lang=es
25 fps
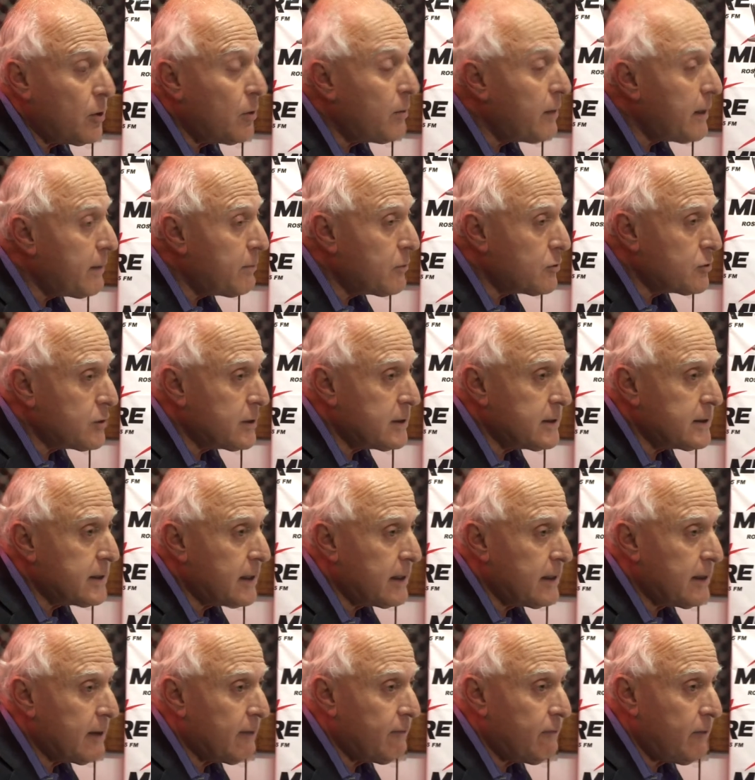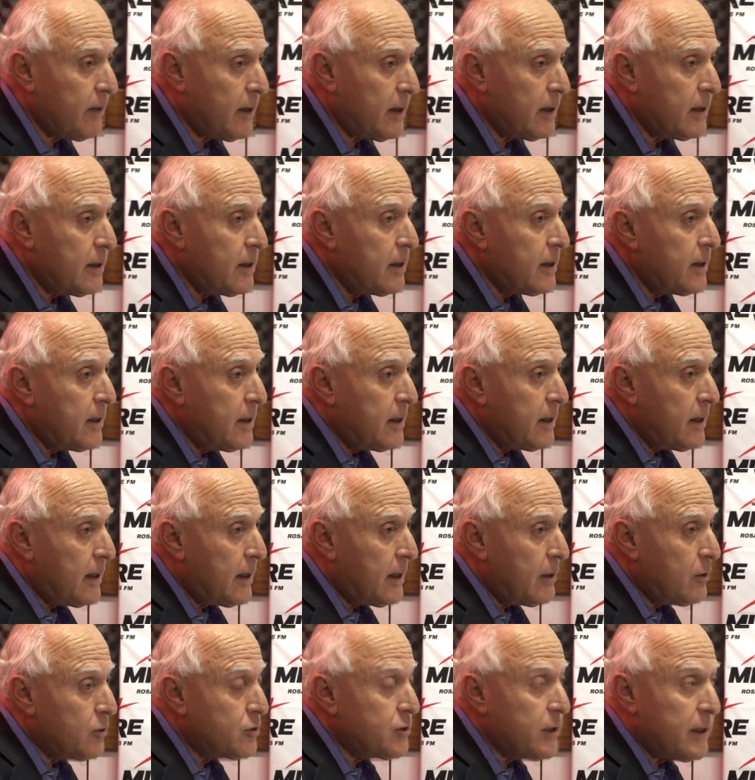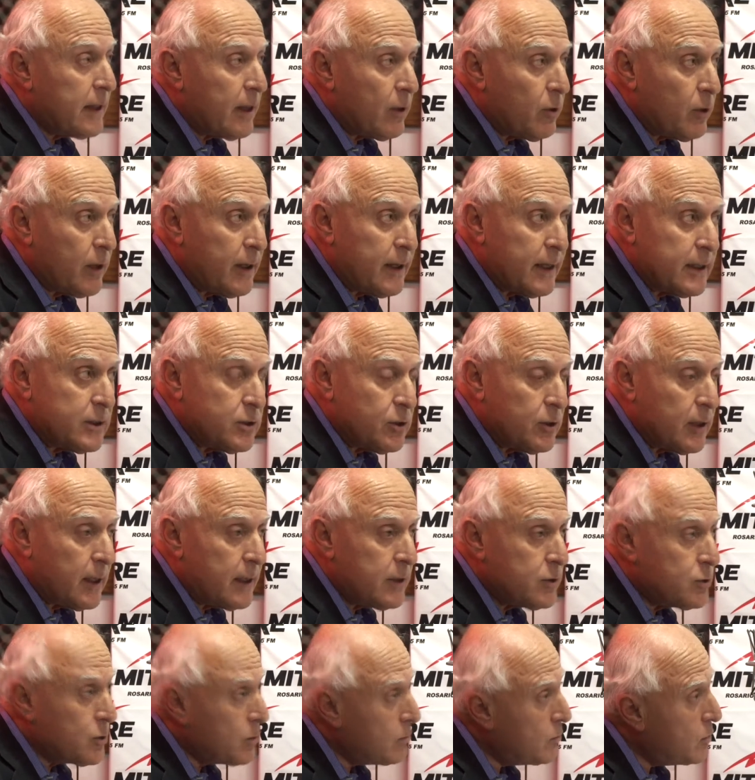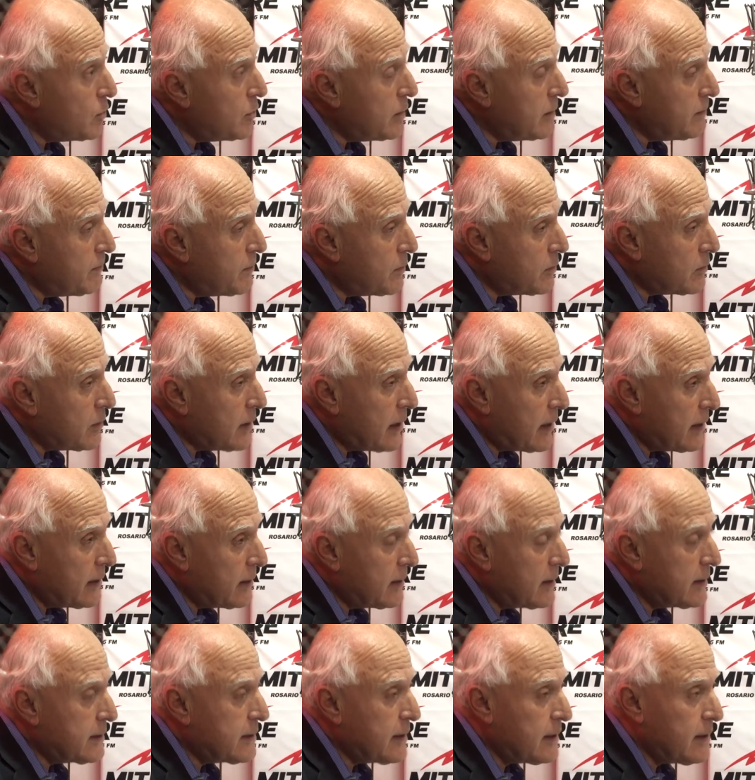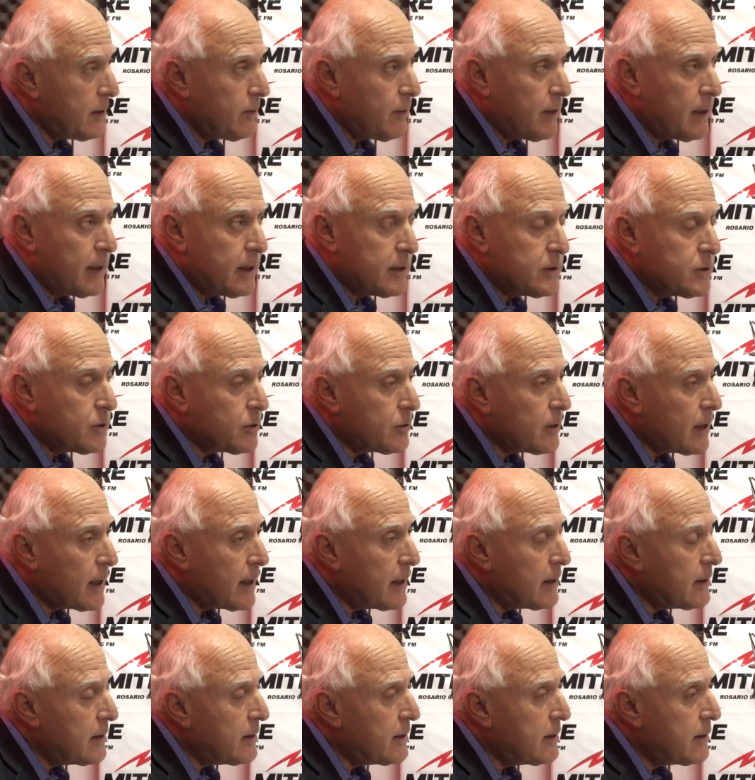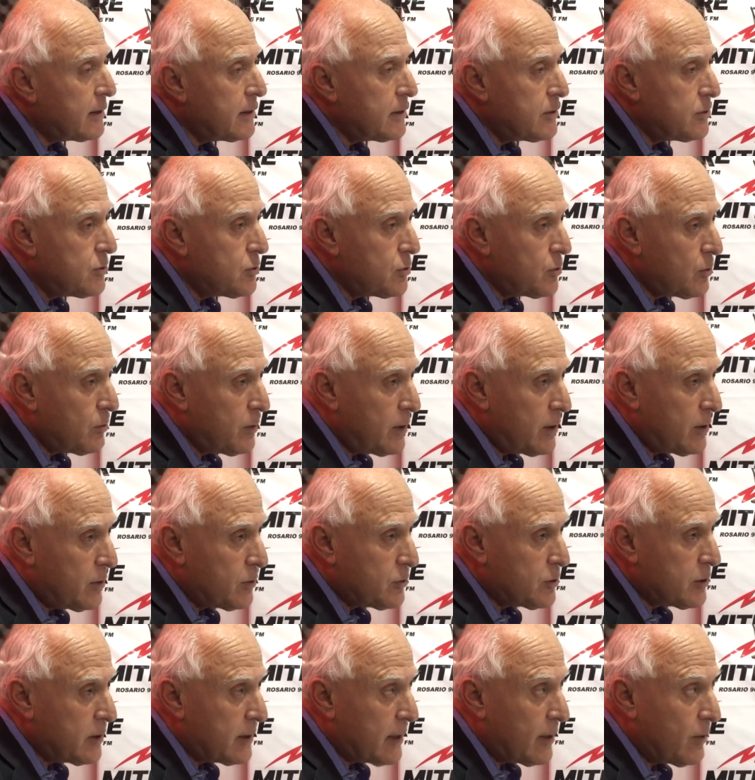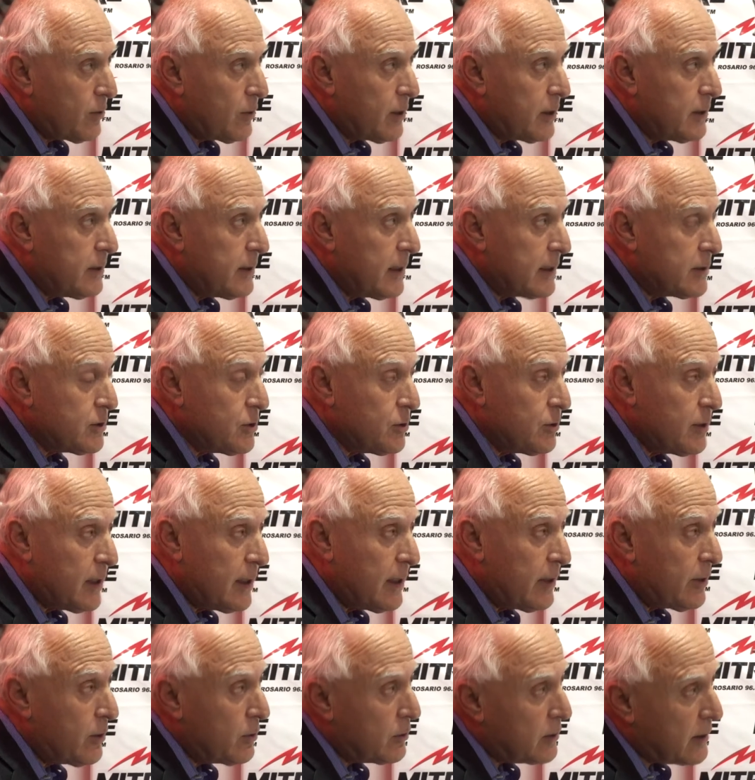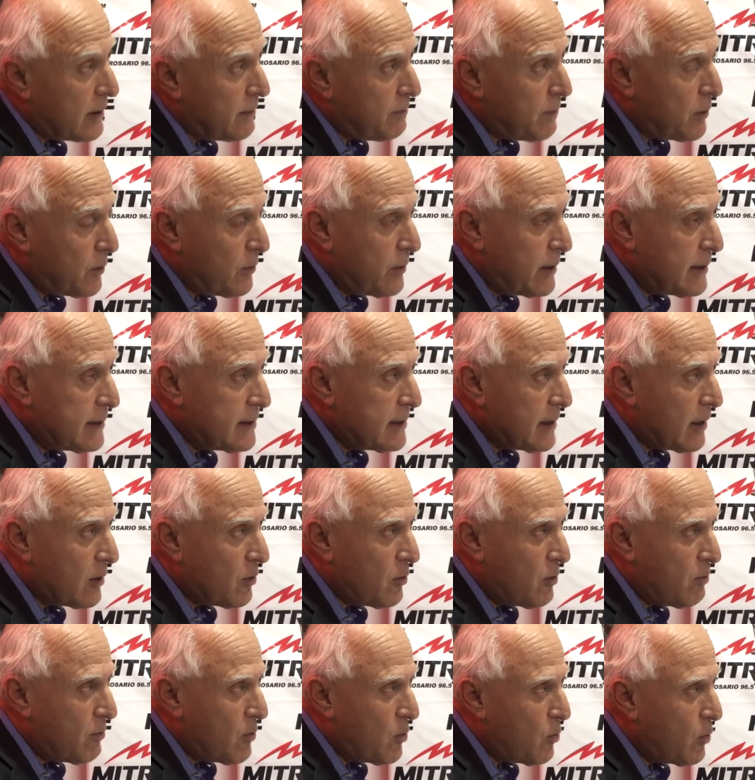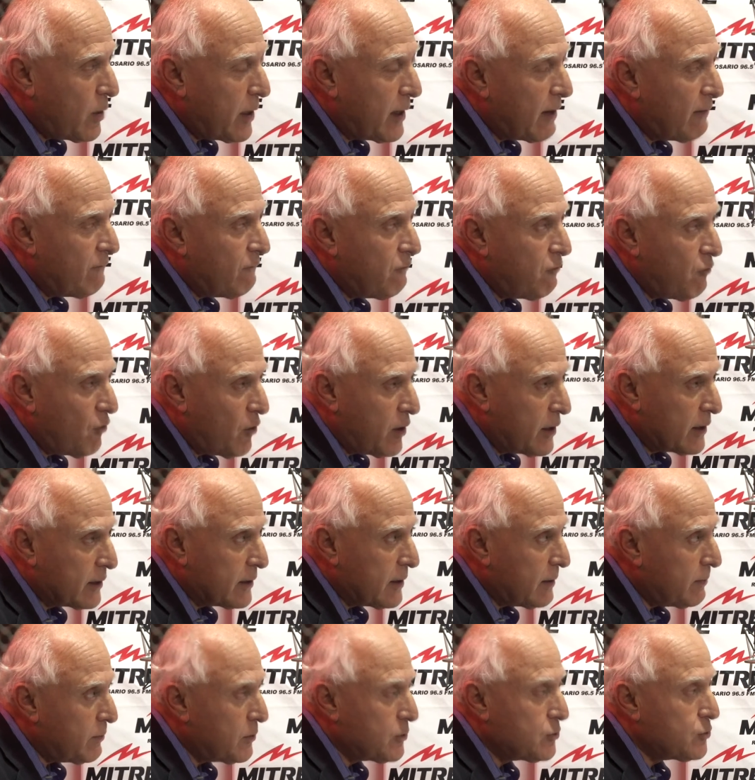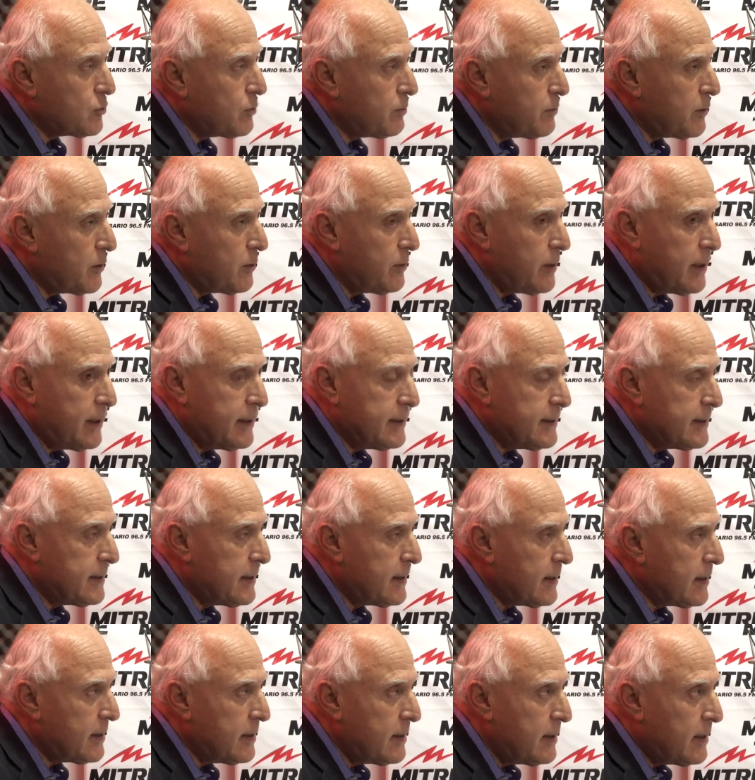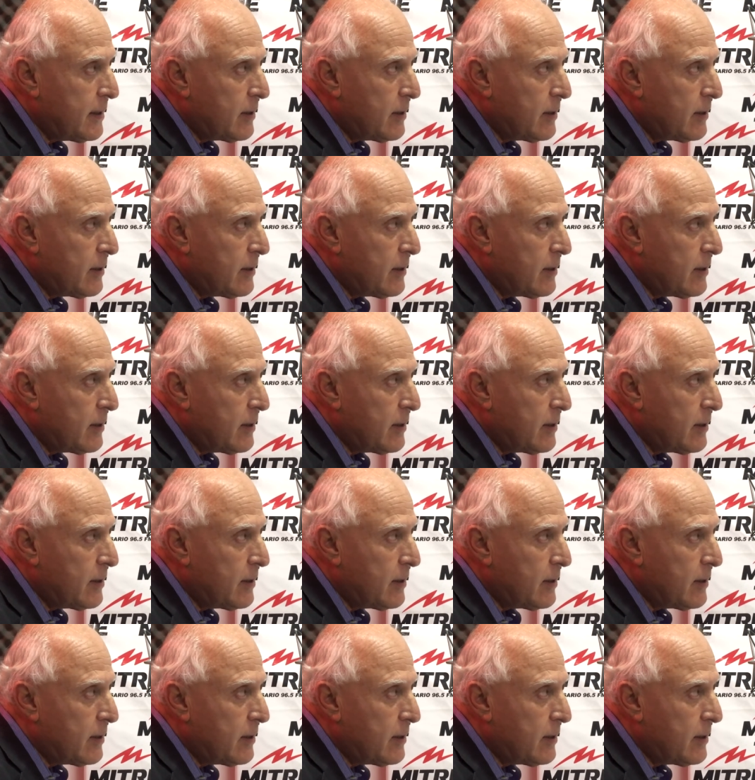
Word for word: lo vimos en Santa Fe. Eh, los senadores nacionales son muy importantes a nivel nacional yo veo senadores nacionales de otras provincias cómo juegan fuerte por su provincia,